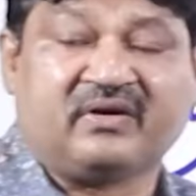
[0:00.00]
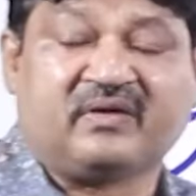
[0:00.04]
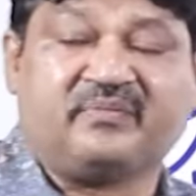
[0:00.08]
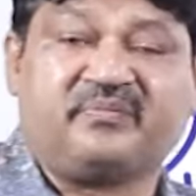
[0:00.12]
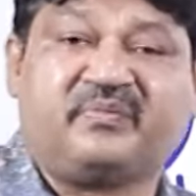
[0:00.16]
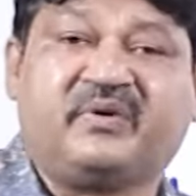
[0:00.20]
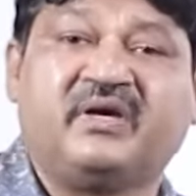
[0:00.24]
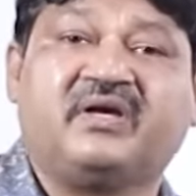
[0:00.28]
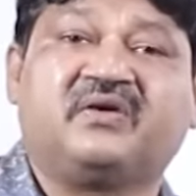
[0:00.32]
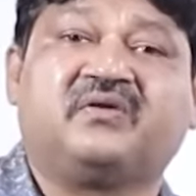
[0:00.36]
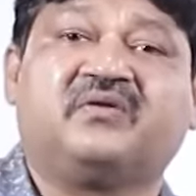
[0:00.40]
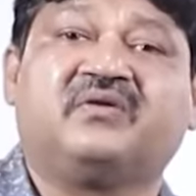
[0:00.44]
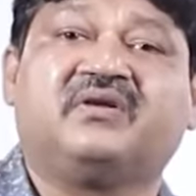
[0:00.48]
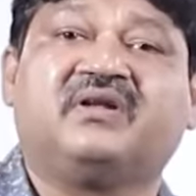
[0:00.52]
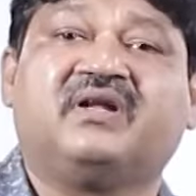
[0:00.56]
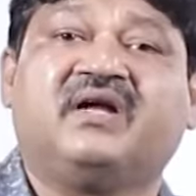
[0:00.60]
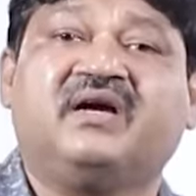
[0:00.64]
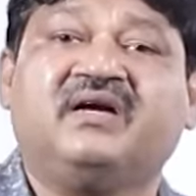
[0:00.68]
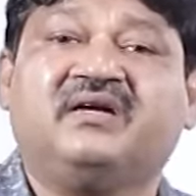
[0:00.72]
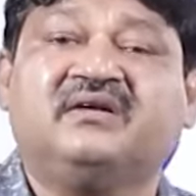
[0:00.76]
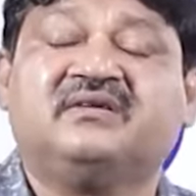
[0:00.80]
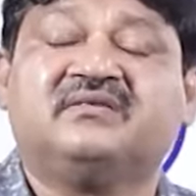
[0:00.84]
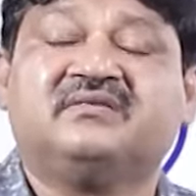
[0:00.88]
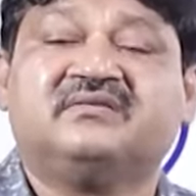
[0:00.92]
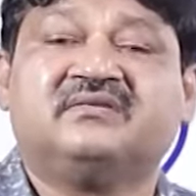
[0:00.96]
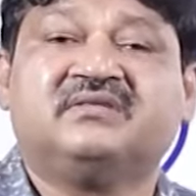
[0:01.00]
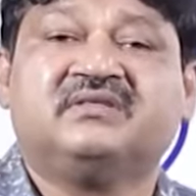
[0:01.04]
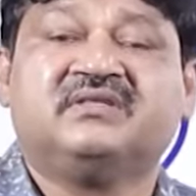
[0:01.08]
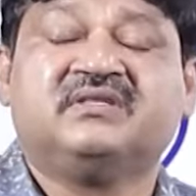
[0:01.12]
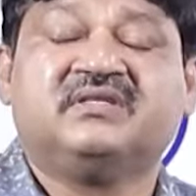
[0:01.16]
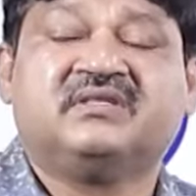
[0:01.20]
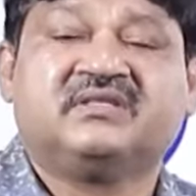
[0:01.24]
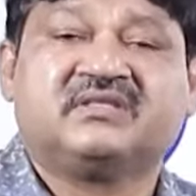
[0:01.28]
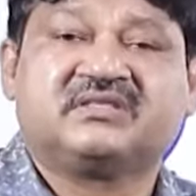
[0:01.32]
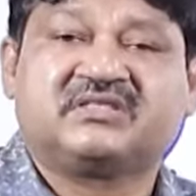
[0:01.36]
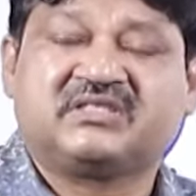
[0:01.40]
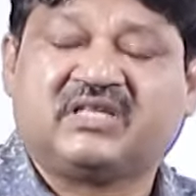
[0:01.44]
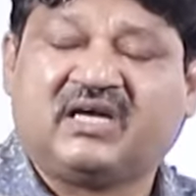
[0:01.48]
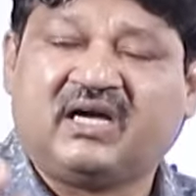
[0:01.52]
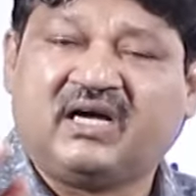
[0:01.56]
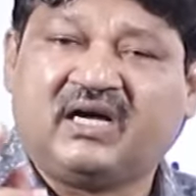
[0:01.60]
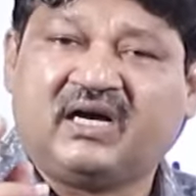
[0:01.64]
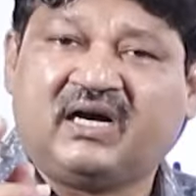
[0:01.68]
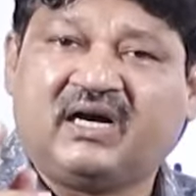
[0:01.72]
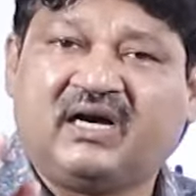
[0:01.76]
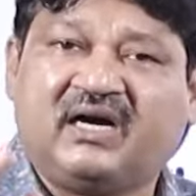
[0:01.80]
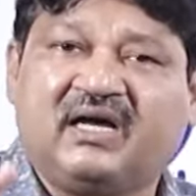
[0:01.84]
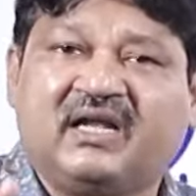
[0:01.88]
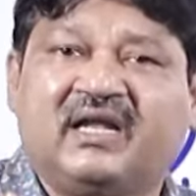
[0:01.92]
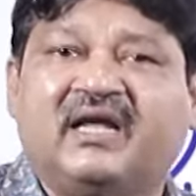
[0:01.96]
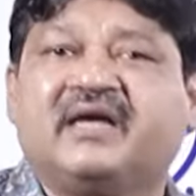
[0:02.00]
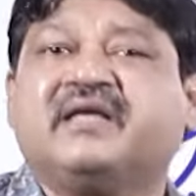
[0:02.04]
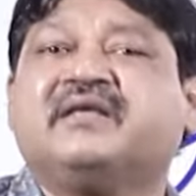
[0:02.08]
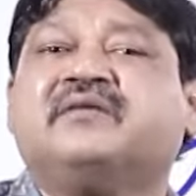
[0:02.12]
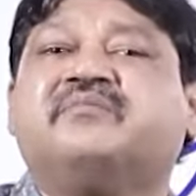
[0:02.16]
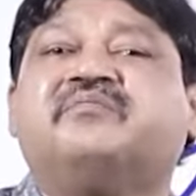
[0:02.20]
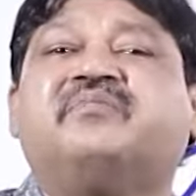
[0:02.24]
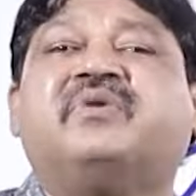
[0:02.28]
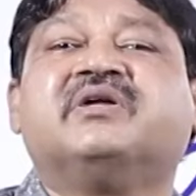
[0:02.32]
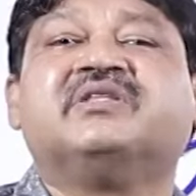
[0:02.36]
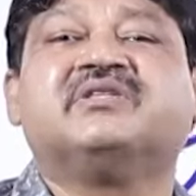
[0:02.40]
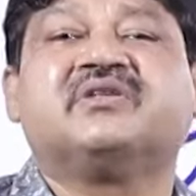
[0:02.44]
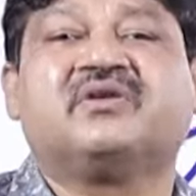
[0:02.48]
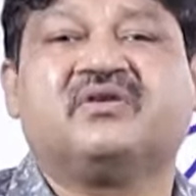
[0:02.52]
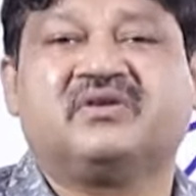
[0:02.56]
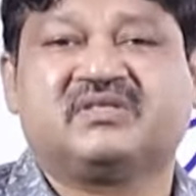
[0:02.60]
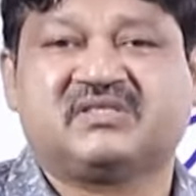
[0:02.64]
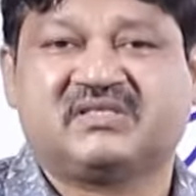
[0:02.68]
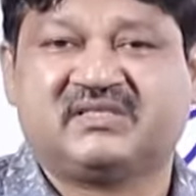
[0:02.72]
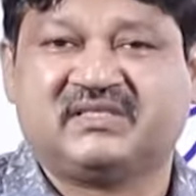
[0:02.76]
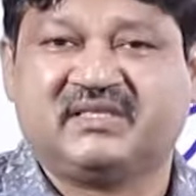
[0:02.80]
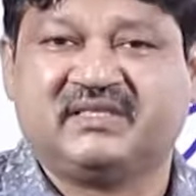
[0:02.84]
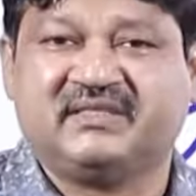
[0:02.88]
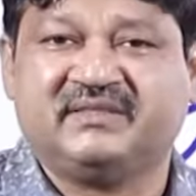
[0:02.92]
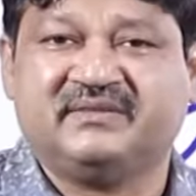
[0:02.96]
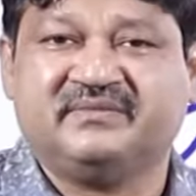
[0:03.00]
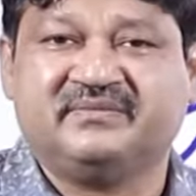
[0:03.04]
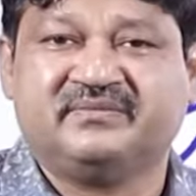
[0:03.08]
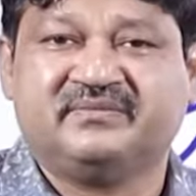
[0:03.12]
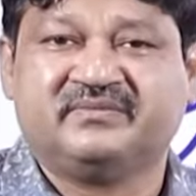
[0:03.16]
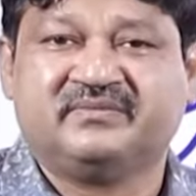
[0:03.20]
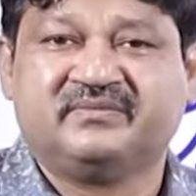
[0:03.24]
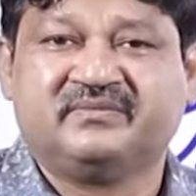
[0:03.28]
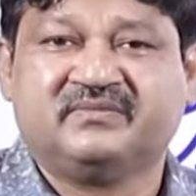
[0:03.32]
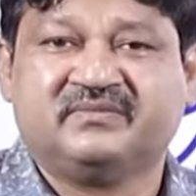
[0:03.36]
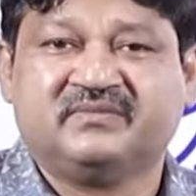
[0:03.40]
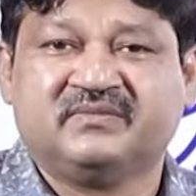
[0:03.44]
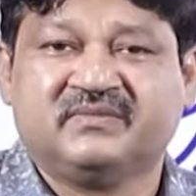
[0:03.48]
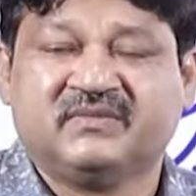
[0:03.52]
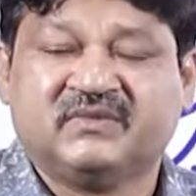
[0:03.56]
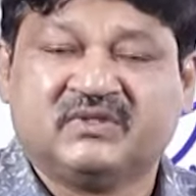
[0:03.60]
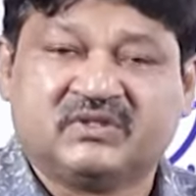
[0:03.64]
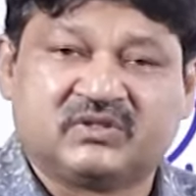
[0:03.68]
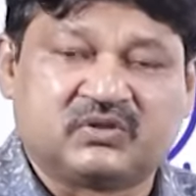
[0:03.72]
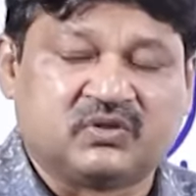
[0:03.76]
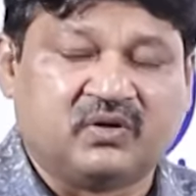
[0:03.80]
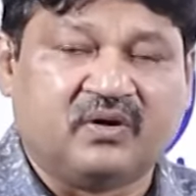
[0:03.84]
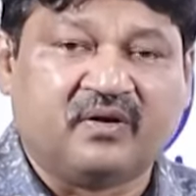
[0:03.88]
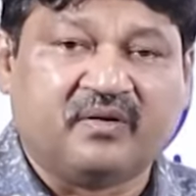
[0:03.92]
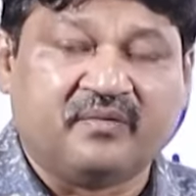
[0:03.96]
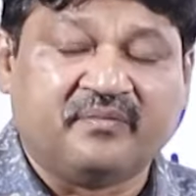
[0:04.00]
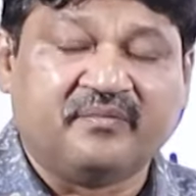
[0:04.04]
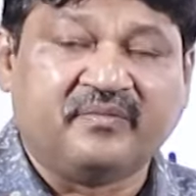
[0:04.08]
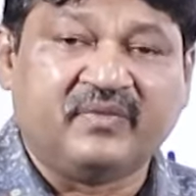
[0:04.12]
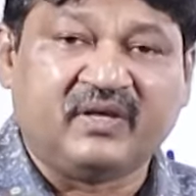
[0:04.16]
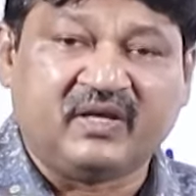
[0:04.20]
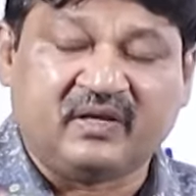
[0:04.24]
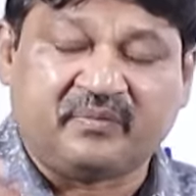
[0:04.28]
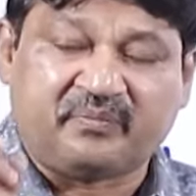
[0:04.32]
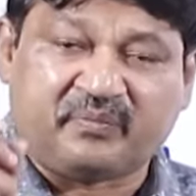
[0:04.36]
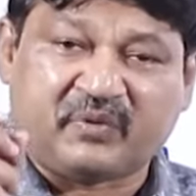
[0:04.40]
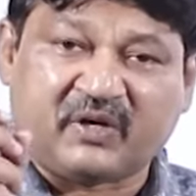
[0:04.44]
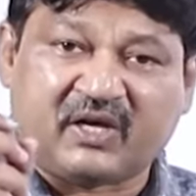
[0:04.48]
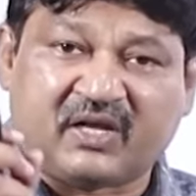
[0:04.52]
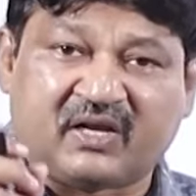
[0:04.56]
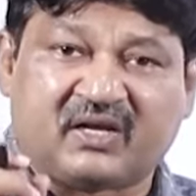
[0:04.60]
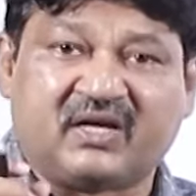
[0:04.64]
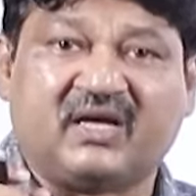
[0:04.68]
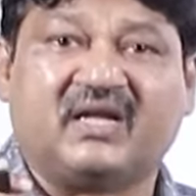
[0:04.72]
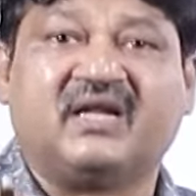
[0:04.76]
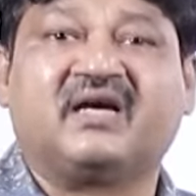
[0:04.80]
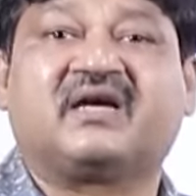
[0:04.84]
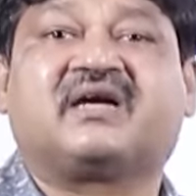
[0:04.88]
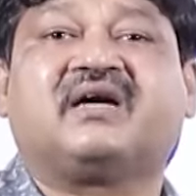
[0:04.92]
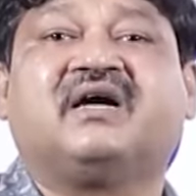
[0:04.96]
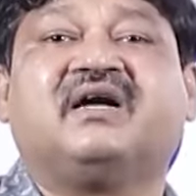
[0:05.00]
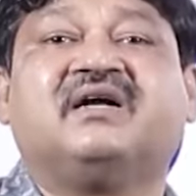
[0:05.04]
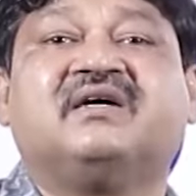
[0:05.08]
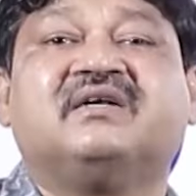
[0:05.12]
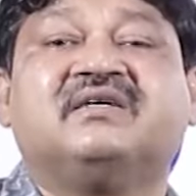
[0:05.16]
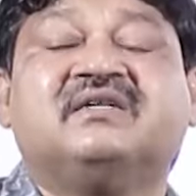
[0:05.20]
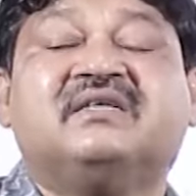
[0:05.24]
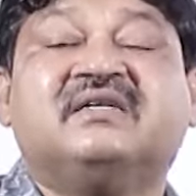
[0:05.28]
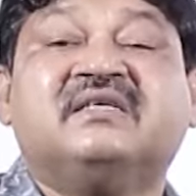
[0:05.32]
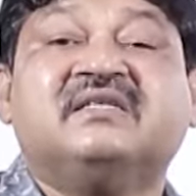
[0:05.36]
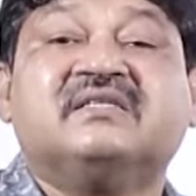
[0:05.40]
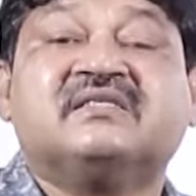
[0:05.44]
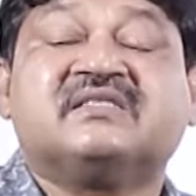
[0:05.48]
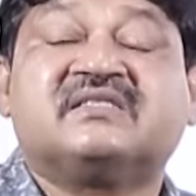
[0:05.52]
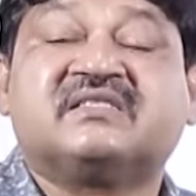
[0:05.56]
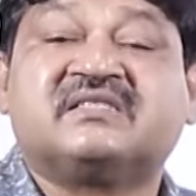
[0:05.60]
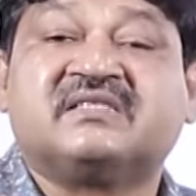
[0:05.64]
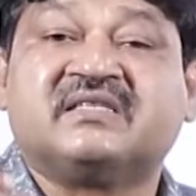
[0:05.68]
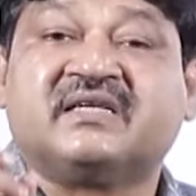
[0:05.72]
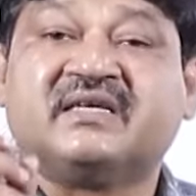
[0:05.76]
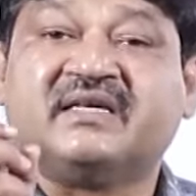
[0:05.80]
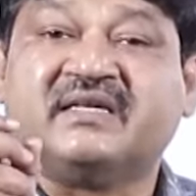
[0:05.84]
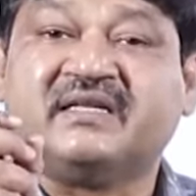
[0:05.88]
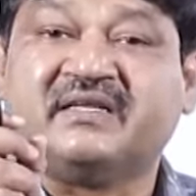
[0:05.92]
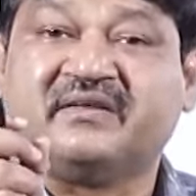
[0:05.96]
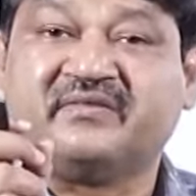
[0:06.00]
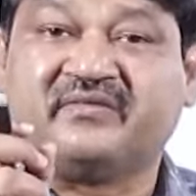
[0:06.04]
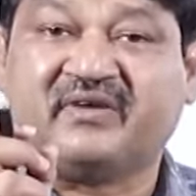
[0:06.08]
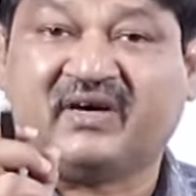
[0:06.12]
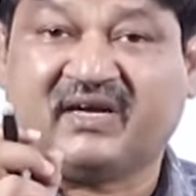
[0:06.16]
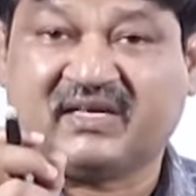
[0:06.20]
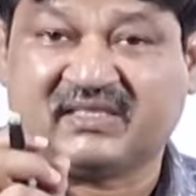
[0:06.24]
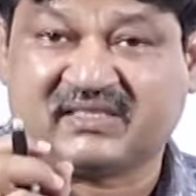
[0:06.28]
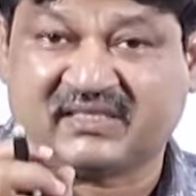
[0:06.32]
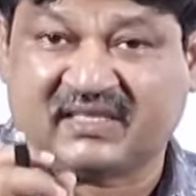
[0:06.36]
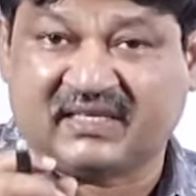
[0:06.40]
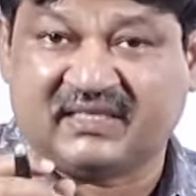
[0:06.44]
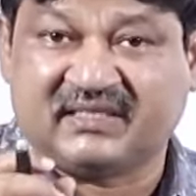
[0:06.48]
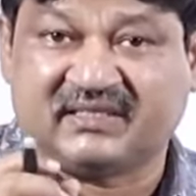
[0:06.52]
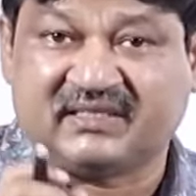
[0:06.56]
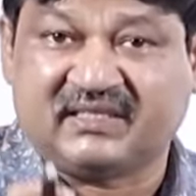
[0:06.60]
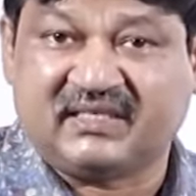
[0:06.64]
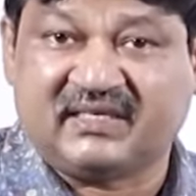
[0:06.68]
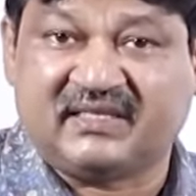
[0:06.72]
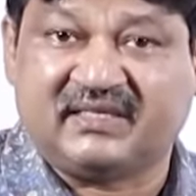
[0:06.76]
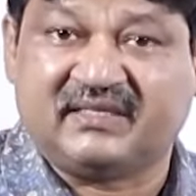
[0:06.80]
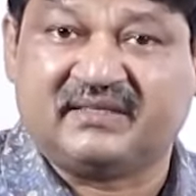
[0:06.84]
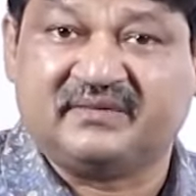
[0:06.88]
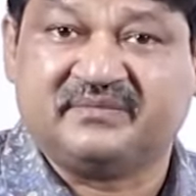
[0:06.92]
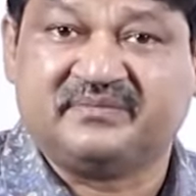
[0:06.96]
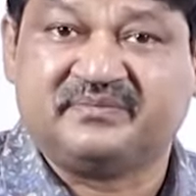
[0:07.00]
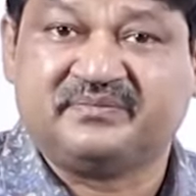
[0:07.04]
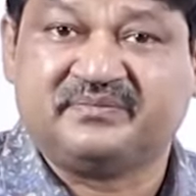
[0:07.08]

ఎవరి పేరున్నా చాలా ఇబ్బందులు వస్తాయి సో మీ పేరు గనక శ్రీనివాస్ అయితే